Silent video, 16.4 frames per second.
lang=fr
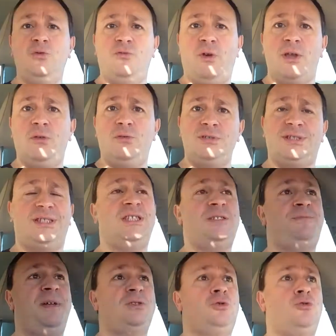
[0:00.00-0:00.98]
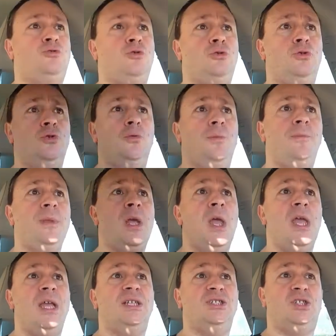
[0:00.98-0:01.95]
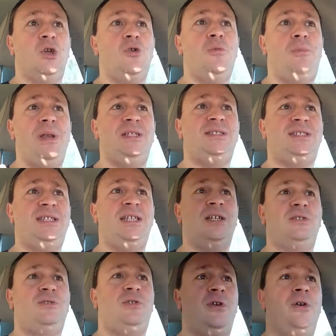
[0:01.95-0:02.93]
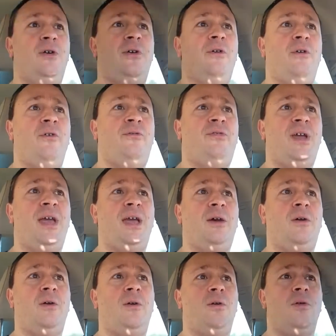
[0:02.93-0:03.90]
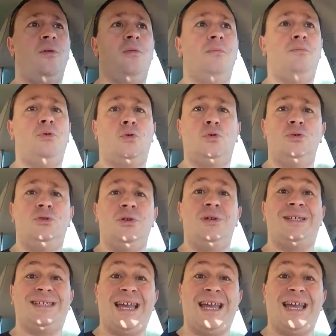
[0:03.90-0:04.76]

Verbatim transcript: nous voyons ce qui se passe autour de nous. J'ai eu le plaisir de faire euh, beaucoup de